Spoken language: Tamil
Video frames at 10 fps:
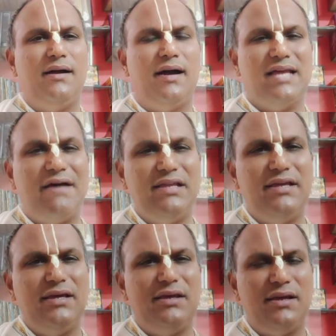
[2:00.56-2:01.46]
அதாவது
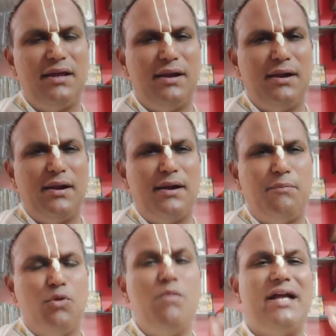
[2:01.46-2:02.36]

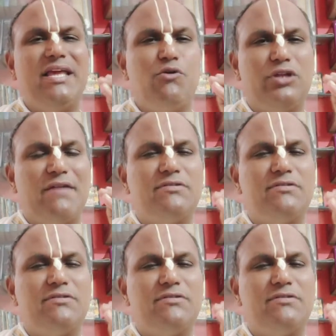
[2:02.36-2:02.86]
பூமாதேவி ஒரு தடவை